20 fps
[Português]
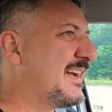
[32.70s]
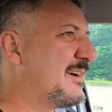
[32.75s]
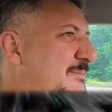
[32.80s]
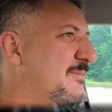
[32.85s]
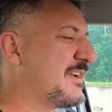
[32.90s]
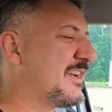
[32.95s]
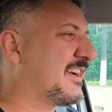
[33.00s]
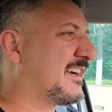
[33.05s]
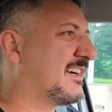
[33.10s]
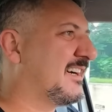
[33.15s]

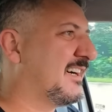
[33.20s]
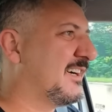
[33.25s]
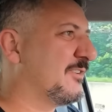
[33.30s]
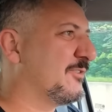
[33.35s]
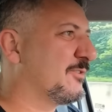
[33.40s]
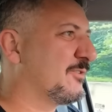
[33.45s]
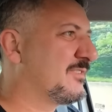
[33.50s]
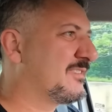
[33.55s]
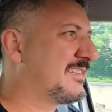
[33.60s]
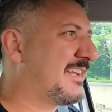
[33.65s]

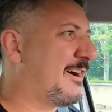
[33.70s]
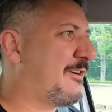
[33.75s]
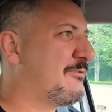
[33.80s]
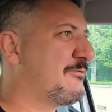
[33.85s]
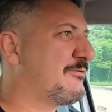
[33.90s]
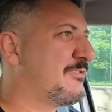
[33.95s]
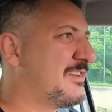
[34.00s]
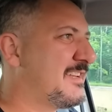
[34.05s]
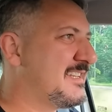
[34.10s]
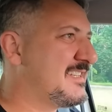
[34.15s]
americano?
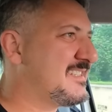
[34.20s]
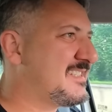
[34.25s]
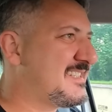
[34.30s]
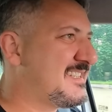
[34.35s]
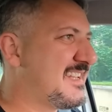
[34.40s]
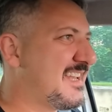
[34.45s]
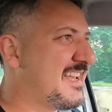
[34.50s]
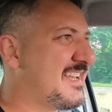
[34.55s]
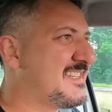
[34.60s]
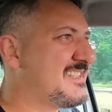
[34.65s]

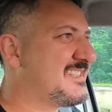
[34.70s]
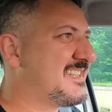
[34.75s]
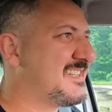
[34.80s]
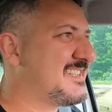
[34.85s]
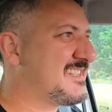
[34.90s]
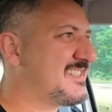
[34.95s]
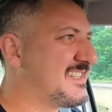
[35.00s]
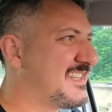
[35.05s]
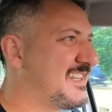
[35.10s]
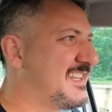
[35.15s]
Talvez
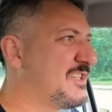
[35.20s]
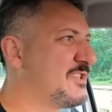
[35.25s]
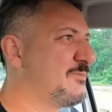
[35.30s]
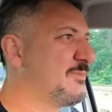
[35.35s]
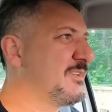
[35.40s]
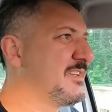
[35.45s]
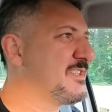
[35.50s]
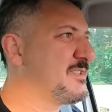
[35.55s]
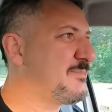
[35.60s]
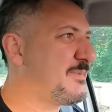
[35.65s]
esta seja
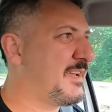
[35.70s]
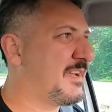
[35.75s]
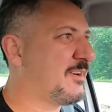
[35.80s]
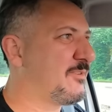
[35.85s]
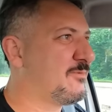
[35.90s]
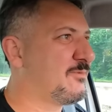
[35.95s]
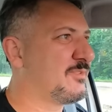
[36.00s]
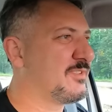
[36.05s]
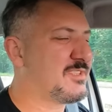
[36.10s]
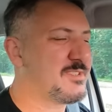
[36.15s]
uma das
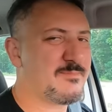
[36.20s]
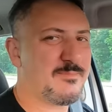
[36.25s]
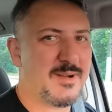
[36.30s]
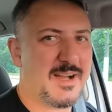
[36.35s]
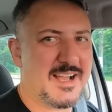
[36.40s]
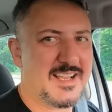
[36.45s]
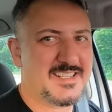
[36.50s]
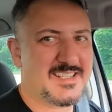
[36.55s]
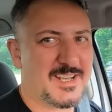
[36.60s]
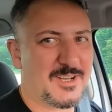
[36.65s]
perguntas
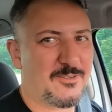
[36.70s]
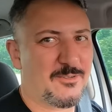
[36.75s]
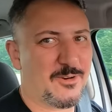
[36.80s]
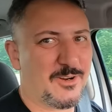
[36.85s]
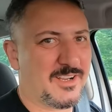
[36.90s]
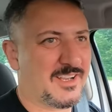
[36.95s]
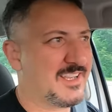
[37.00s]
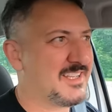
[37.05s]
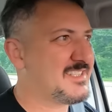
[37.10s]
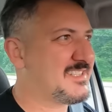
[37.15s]
mais
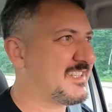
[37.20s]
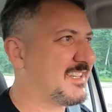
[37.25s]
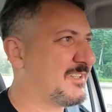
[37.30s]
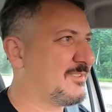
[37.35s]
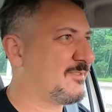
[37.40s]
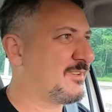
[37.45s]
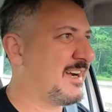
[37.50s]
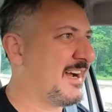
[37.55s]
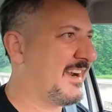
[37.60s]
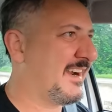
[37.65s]
recorrentes
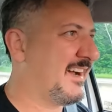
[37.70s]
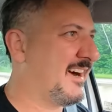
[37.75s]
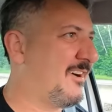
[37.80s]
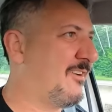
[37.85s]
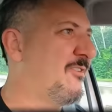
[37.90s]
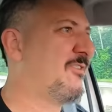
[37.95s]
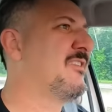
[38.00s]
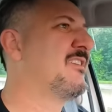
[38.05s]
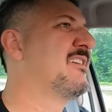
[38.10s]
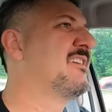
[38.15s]
aqui no
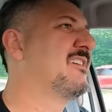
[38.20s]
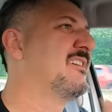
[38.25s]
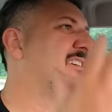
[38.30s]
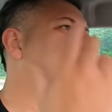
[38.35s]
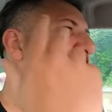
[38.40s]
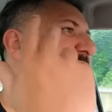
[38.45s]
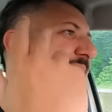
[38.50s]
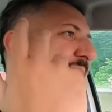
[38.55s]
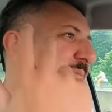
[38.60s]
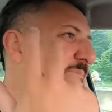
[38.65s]
canal.
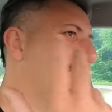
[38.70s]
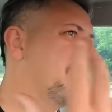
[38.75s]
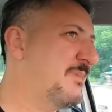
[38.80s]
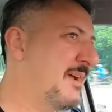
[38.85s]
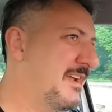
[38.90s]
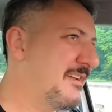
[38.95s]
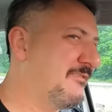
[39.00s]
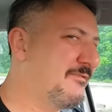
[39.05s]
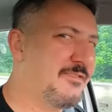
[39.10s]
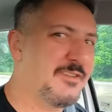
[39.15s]

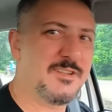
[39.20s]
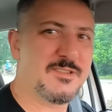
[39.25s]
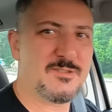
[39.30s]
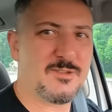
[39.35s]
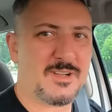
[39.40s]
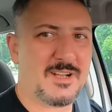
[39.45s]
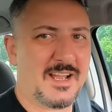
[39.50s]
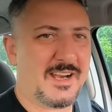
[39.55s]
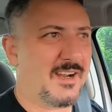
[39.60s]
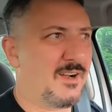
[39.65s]
Bem-vindos
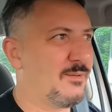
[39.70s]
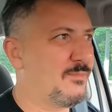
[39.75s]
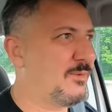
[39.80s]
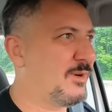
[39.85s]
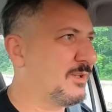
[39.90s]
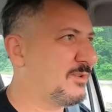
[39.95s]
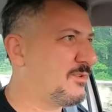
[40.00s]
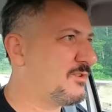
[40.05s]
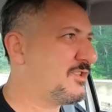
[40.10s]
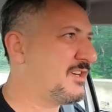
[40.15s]
ao canal
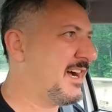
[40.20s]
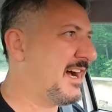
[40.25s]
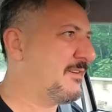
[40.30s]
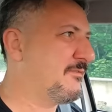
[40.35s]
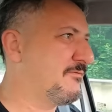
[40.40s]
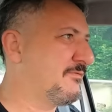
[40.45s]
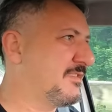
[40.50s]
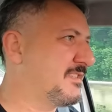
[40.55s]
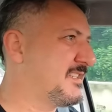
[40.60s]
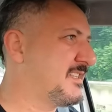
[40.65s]
Moto Diário.
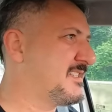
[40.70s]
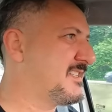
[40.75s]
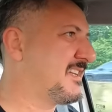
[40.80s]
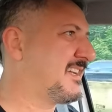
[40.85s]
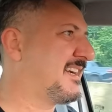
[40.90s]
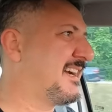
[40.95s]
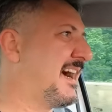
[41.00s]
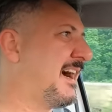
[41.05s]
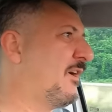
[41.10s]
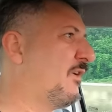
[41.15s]
Vamos fazer esse
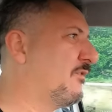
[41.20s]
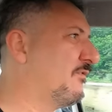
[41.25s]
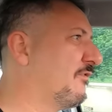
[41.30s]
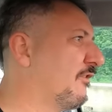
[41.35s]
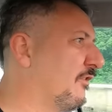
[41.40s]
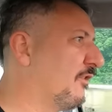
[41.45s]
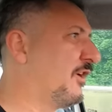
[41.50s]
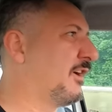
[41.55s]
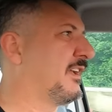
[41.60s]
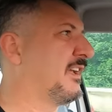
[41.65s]
carro
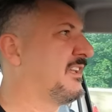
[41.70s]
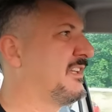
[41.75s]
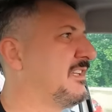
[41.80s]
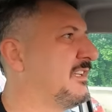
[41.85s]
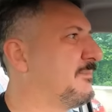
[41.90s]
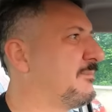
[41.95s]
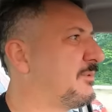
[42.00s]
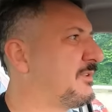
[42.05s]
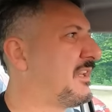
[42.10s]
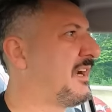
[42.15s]
vlog
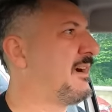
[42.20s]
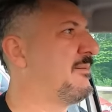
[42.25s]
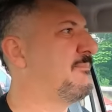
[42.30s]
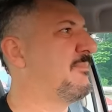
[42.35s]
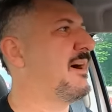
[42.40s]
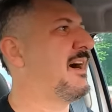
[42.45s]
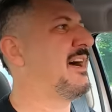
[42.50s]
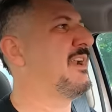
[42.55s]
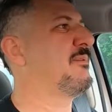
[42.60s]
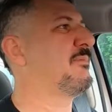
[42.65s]
aqui indo para o
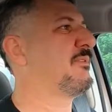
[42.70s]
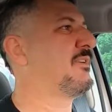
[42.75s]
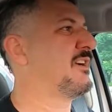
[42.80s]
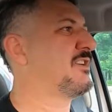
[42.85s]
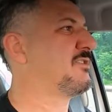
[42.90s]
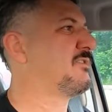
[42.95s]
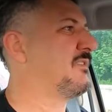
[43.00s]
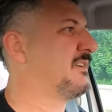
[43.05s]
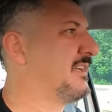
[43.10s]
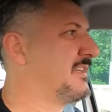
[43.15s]
trabalho, que eu
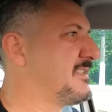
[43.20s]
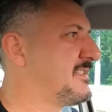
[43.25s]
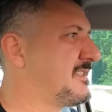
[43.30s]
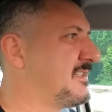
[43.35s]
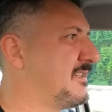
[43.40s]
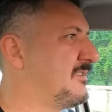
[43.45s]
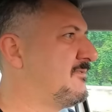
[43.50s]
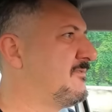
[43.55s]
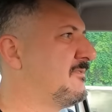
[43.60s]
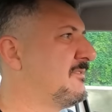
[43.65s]
acho que é uma
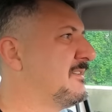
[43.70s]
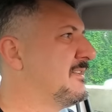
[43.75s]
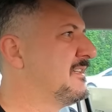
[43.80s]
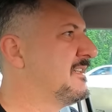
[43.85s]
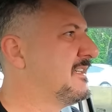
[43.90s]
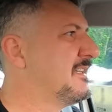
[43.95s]
questão